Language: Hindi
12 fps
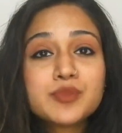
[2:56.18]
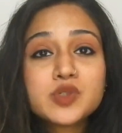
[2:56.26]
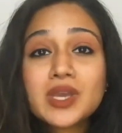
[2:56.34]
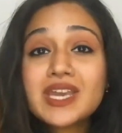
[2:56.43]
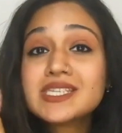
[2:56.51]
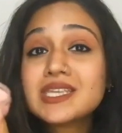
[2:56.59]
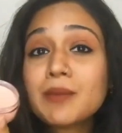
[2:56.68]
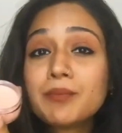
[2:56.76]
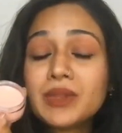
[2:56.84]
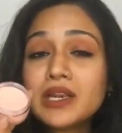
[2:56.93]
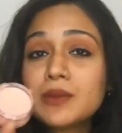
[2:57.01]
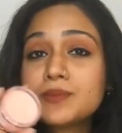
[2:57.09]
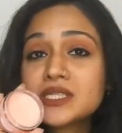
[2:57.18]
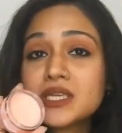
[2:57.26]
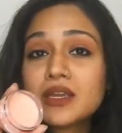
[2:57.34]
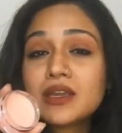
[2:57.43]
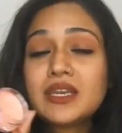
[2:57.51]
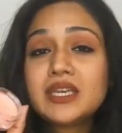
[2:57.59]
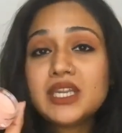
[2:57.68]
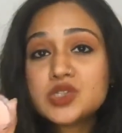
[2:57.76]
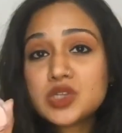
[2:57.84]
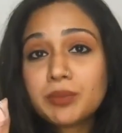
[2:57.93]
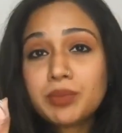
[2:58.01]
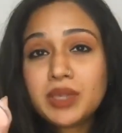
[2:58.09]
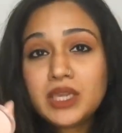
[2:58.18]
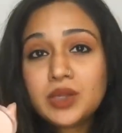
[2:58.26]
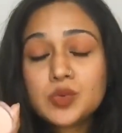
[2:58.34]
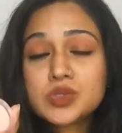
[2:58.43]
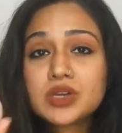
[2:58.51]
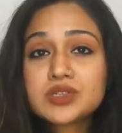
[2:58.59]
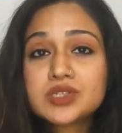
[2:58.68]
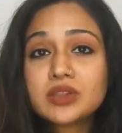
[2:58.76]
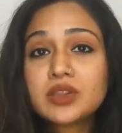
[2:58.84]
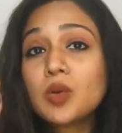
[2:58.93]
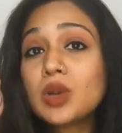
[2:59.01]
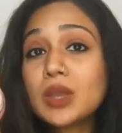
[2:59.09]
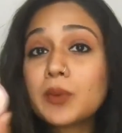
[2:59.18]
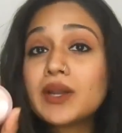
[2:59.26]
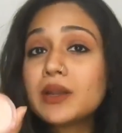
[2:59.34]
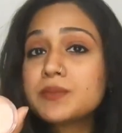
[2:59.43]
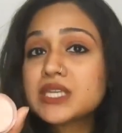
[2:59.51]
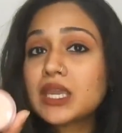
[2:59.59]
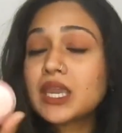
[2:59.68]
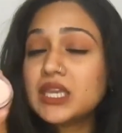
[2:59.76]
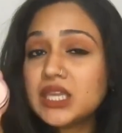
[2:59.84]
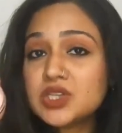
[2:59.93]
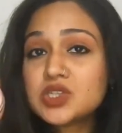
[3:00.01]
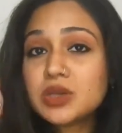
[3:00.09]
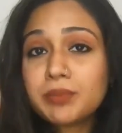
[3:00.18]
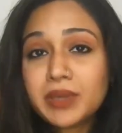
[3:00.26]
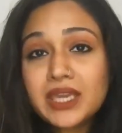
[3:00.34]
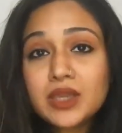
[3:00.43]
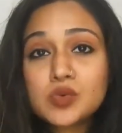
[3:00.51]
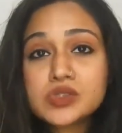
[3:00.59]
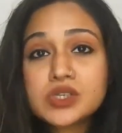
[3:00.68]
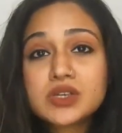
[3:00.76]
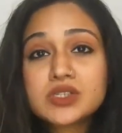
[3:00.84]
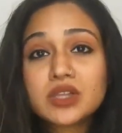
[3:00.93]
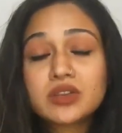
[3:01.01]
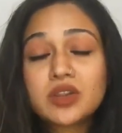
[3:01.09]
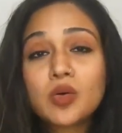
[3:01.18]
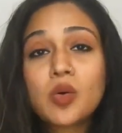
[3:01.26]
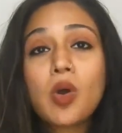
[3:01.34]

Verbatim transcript: आप जो है इसे अपने लिपस्टिक के नीचे भी यूज कर सकते हो लिक्विड लिपस्टिक के नीचे भी यूज कर सकते